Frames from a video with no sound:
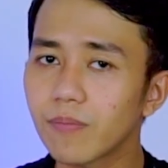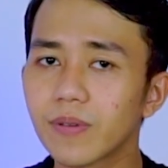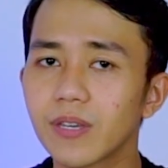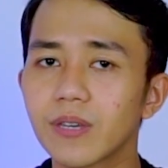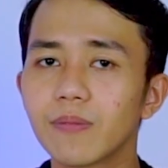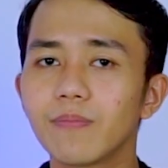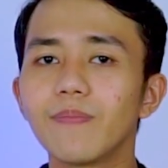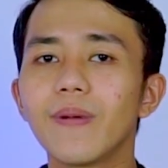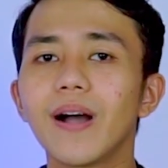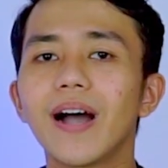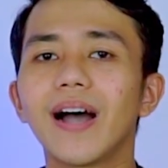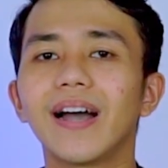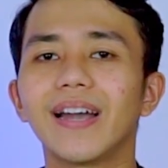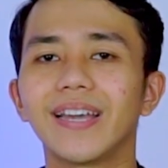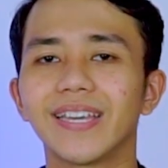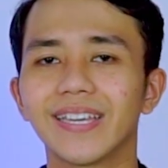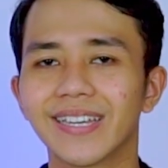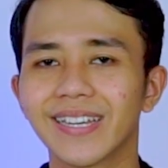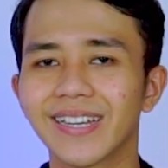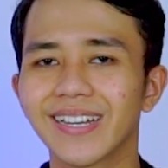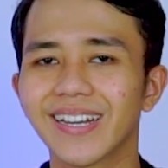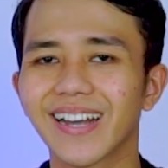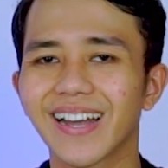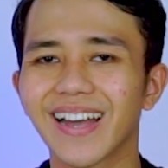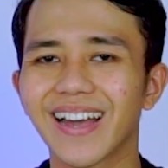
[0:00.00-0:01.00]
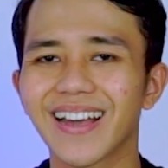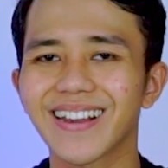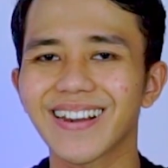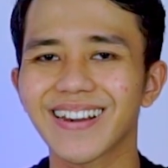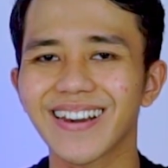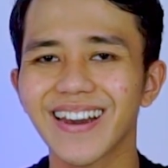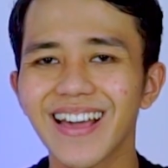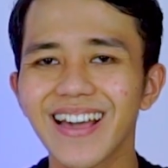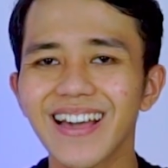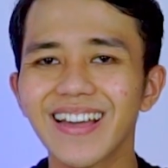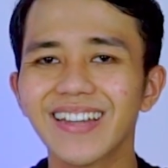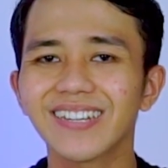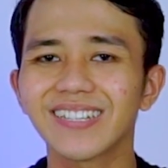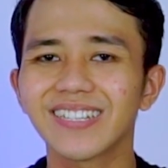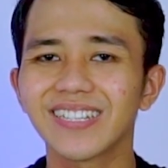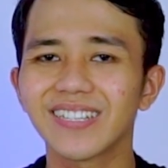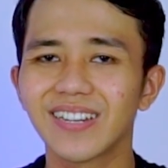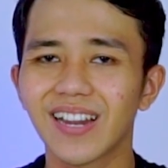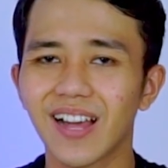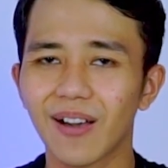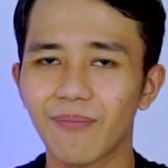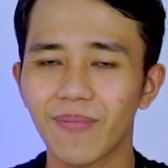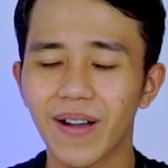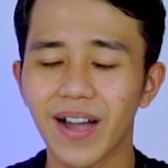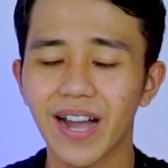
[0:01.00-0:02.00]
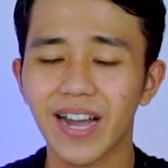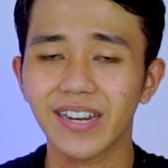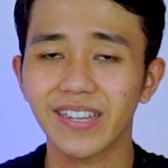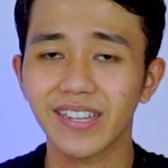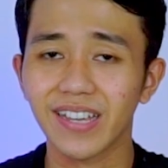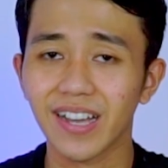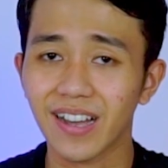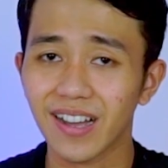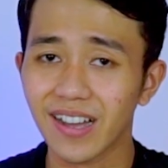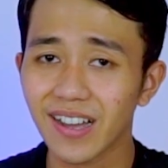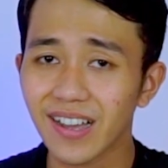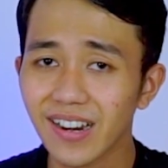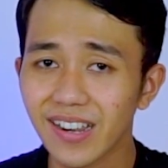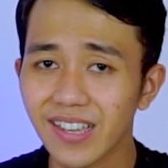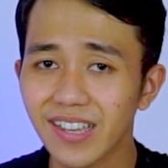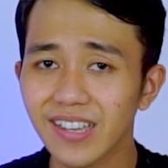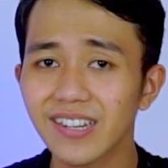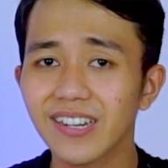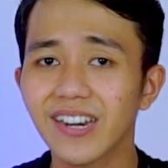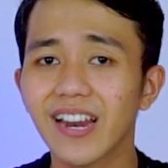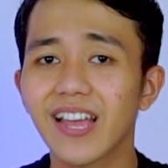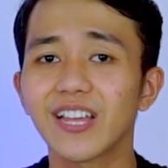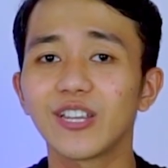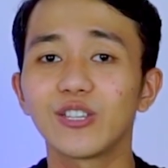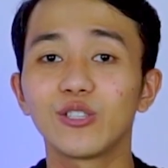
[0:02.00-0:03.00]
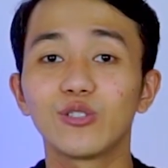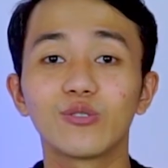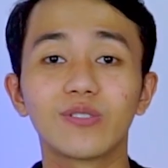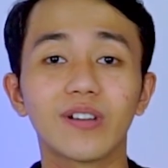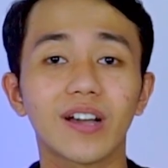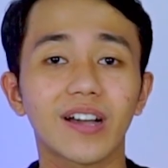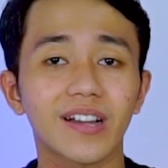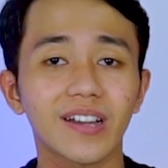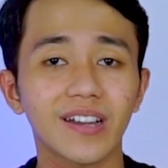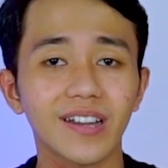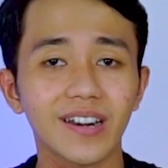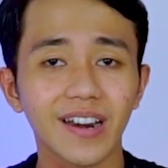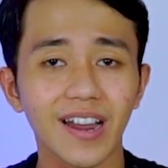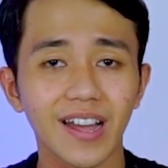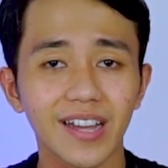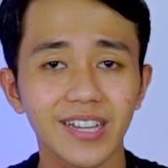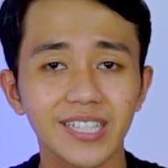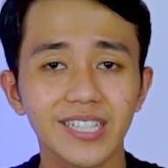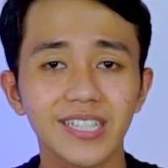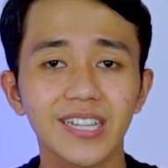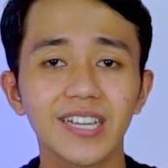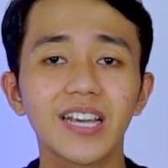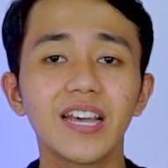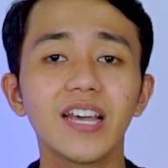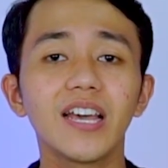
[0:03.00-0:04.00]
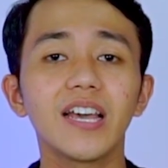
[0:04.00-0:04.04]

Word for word: lebih baik karena di lapangan yang kering dan juga keras